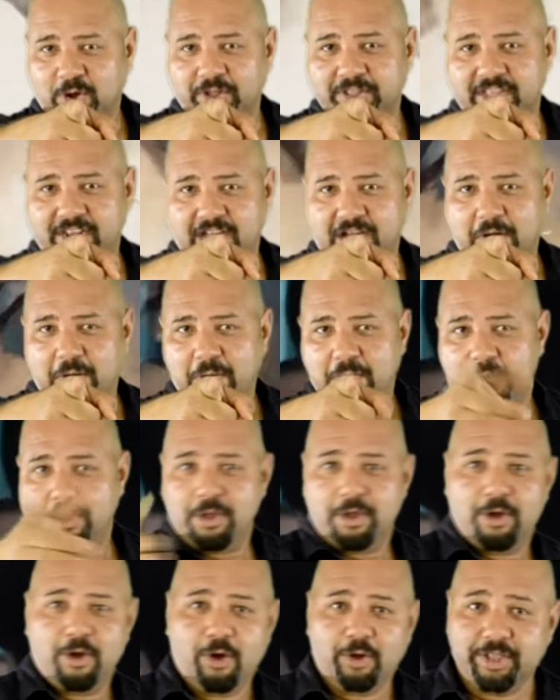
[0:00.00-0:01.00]
caldeirão
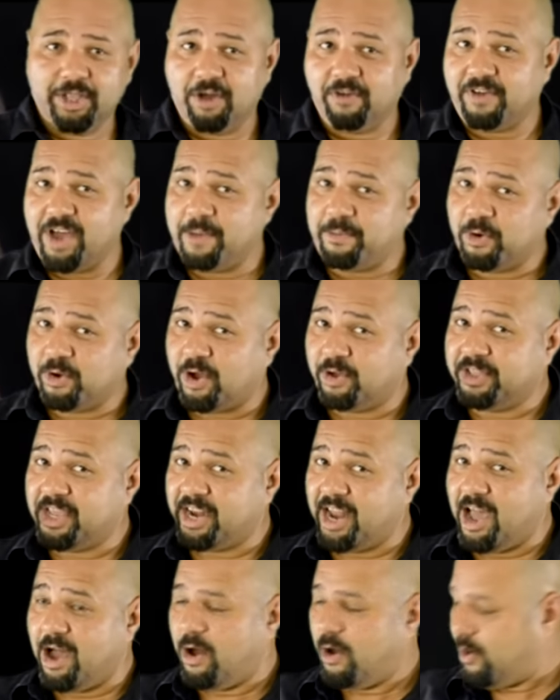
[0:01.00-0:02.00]
ou não vai pro
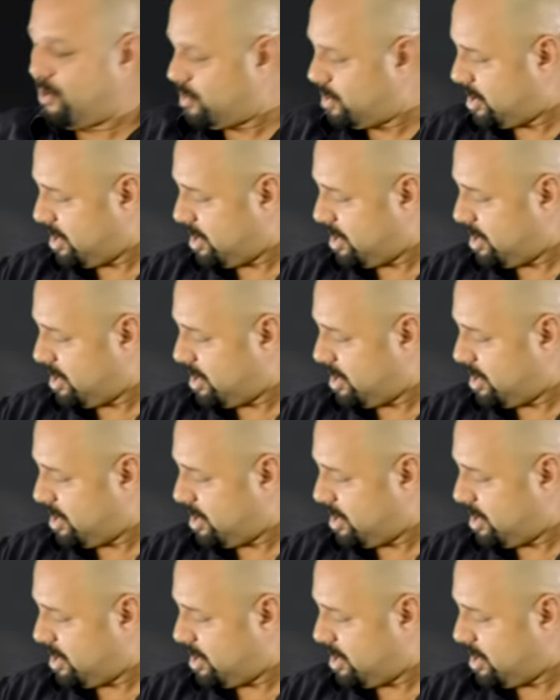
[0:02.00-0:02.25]
caldeirão?